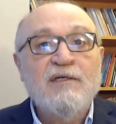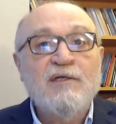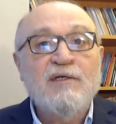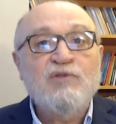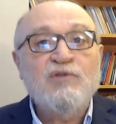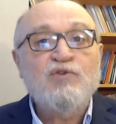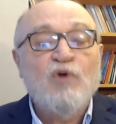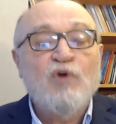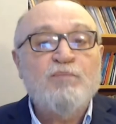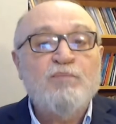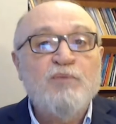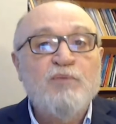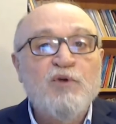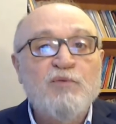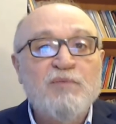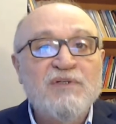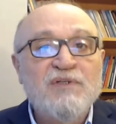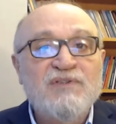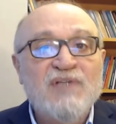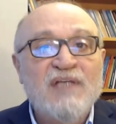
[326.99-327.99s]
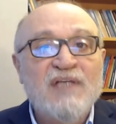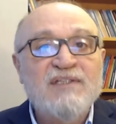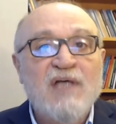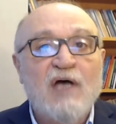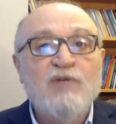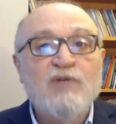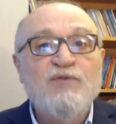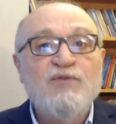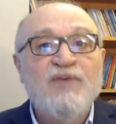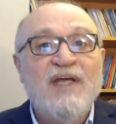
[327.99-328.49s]
çok büyük bir
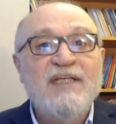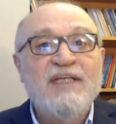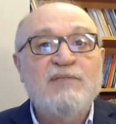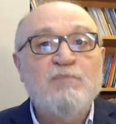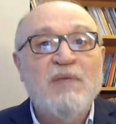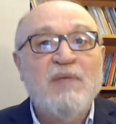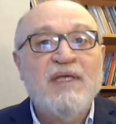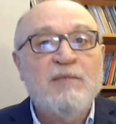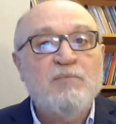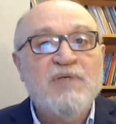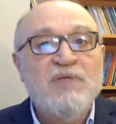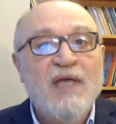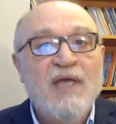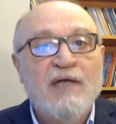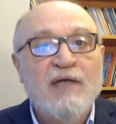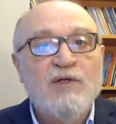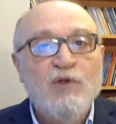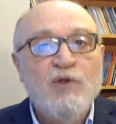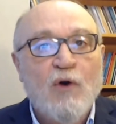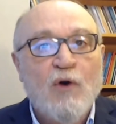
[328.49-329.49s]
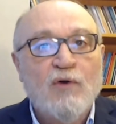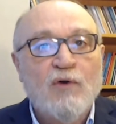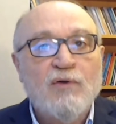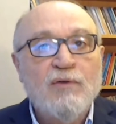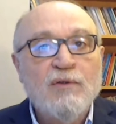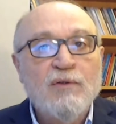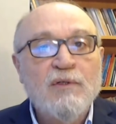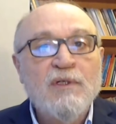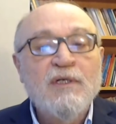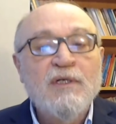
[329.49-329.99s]
tasarruf etme imkanı
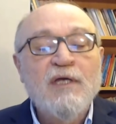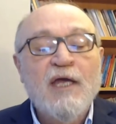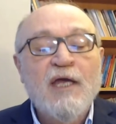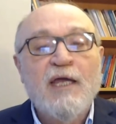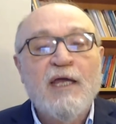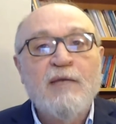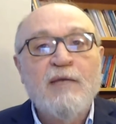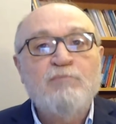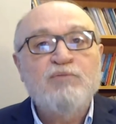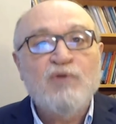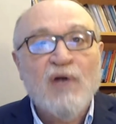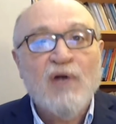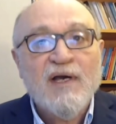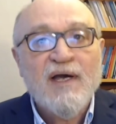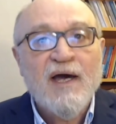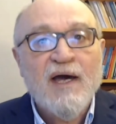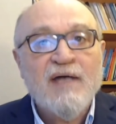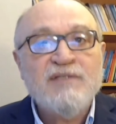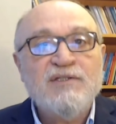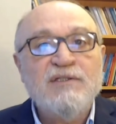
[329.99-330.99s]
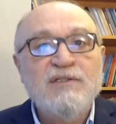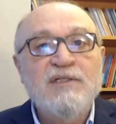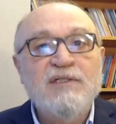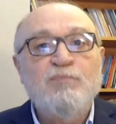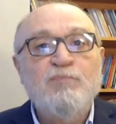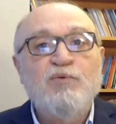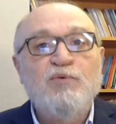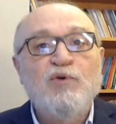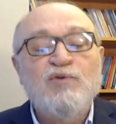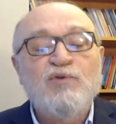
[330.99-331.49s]
yok. E, buna
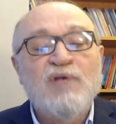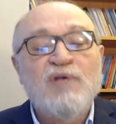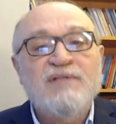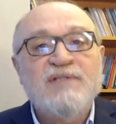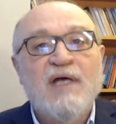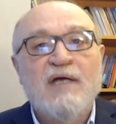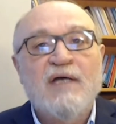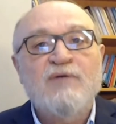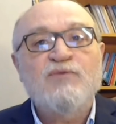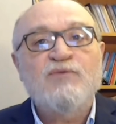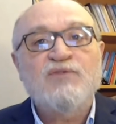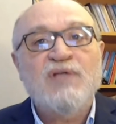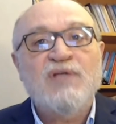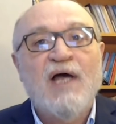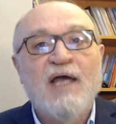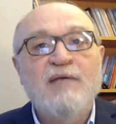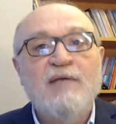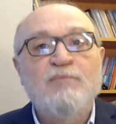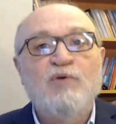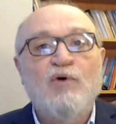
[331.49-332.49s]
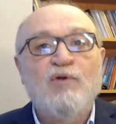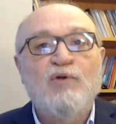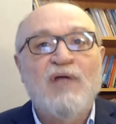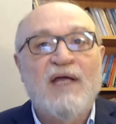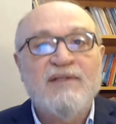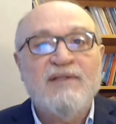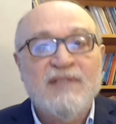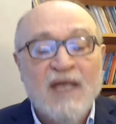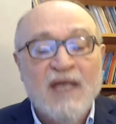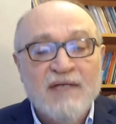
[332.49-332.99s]
karşılık büyük tasarruf sahibi
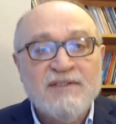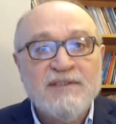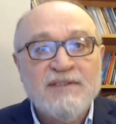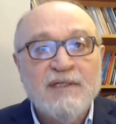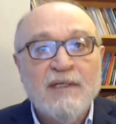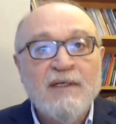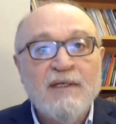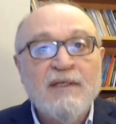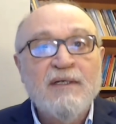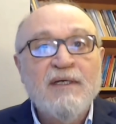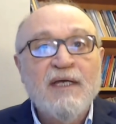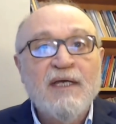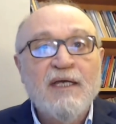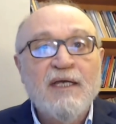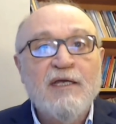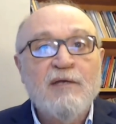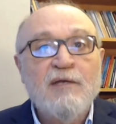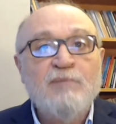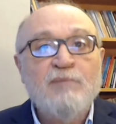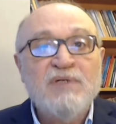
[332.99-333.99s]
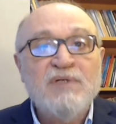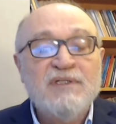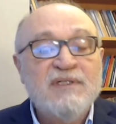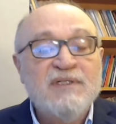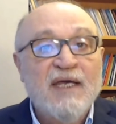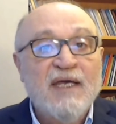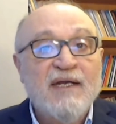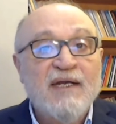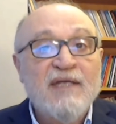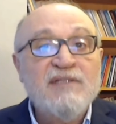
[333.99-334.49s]
olanlar e,
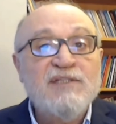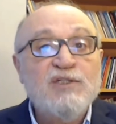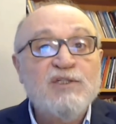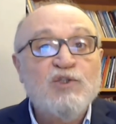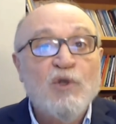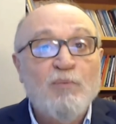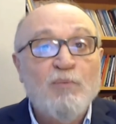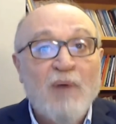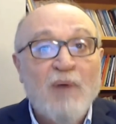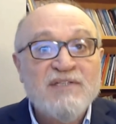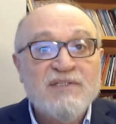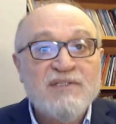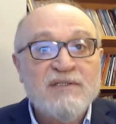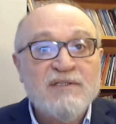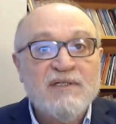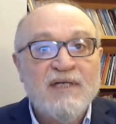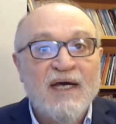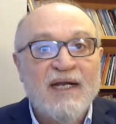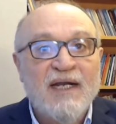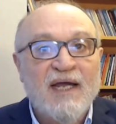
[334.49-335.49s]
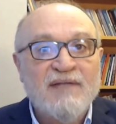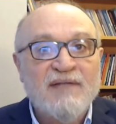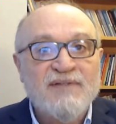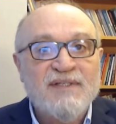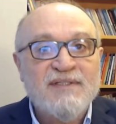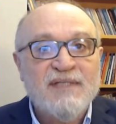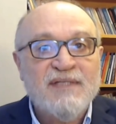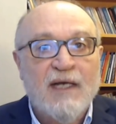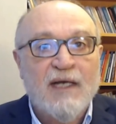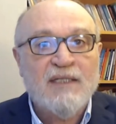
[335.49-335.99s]
bir kere stopaj
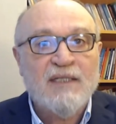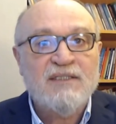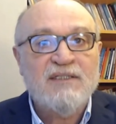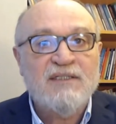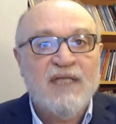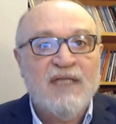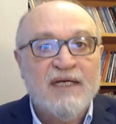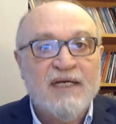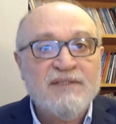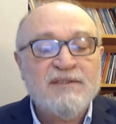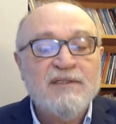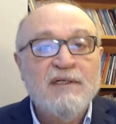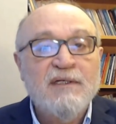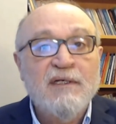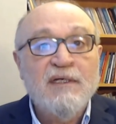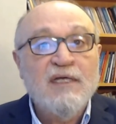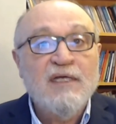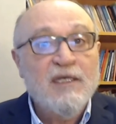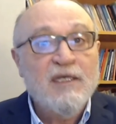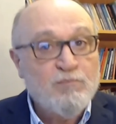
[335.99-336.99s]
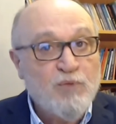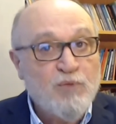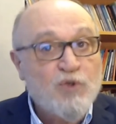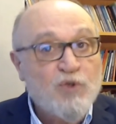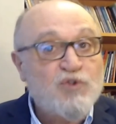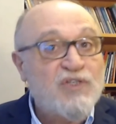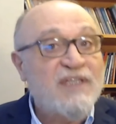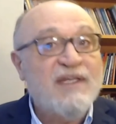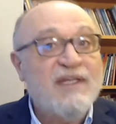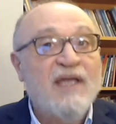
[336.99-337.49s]
garantisi aldılar.
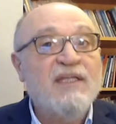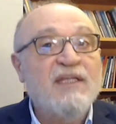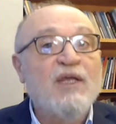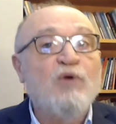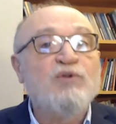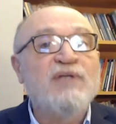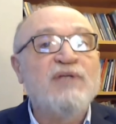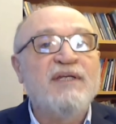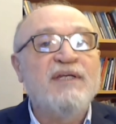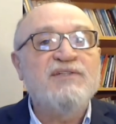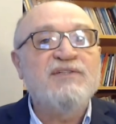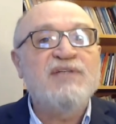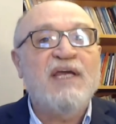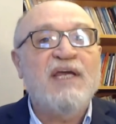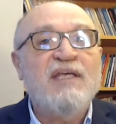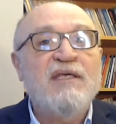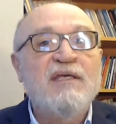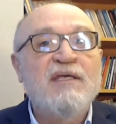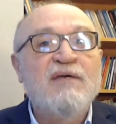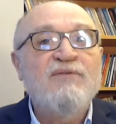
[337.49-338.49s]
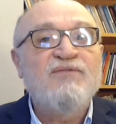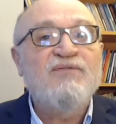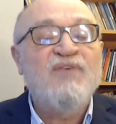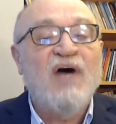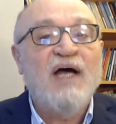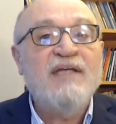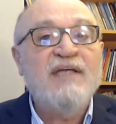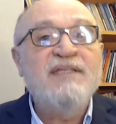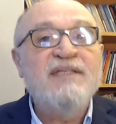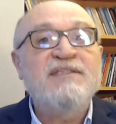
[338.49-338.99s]
Bütçeden ödenecek
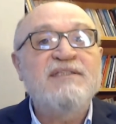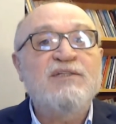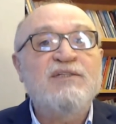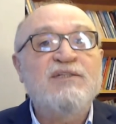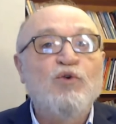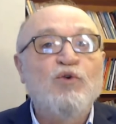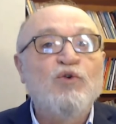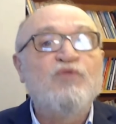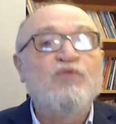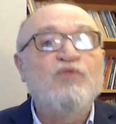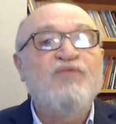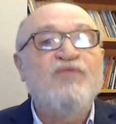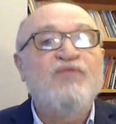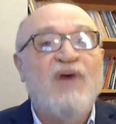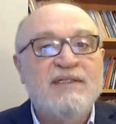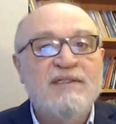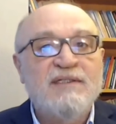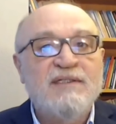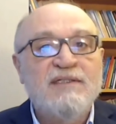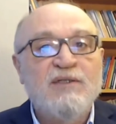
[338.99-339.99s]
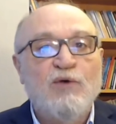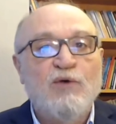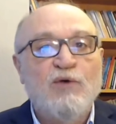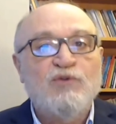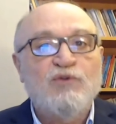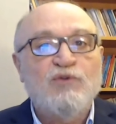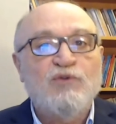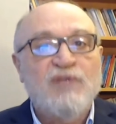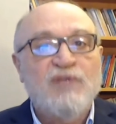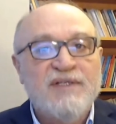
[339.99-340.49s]
faiz kur farkının
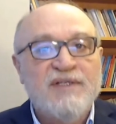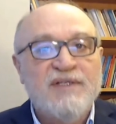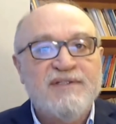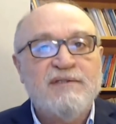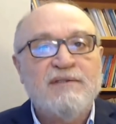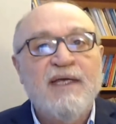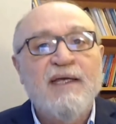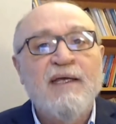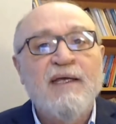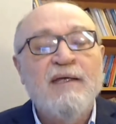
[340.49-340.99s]
ötesinde